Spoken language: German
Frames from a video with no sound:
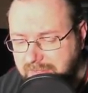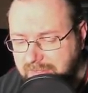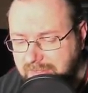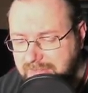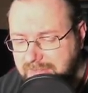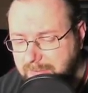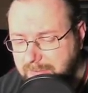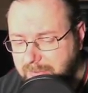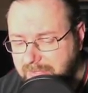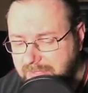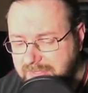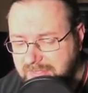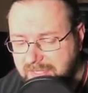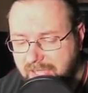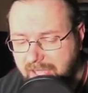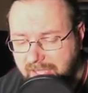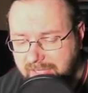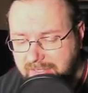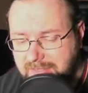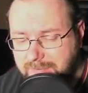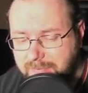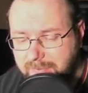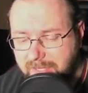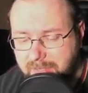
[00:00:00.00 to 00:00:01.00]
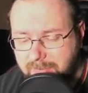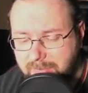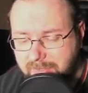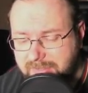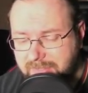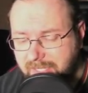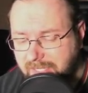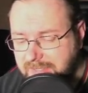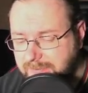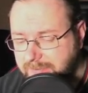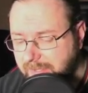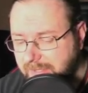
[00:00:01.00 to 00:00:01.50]
Easy peasy, ein Spell
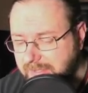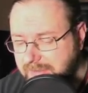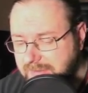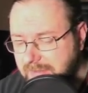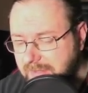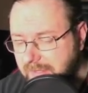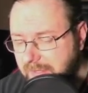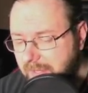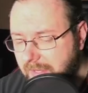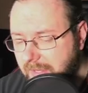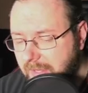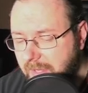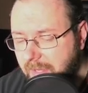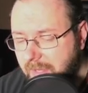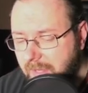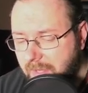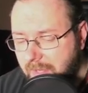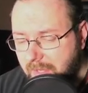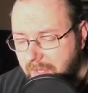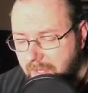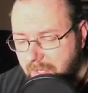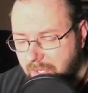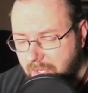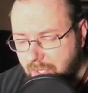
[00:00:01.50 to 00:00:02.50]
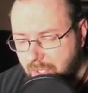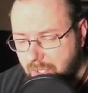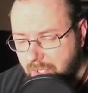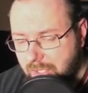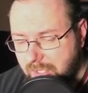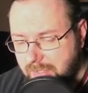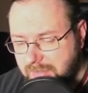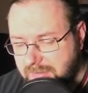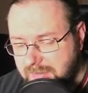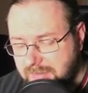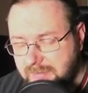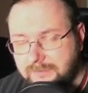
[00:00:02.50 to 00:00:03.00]
macht drei Spells.
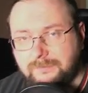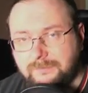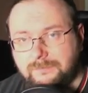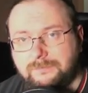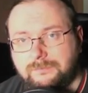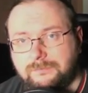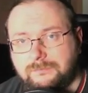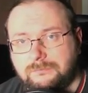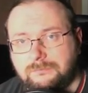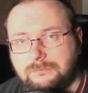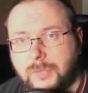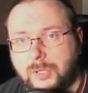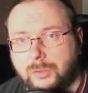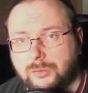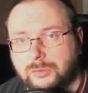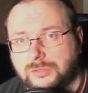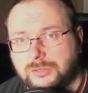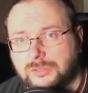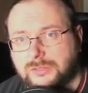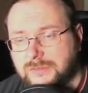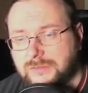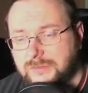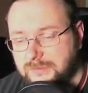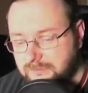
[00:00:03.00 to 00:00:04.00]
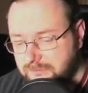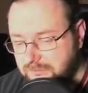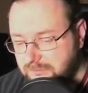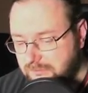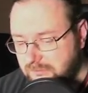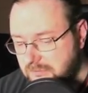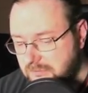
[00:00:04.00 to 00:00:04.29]
Inseln, Mountains.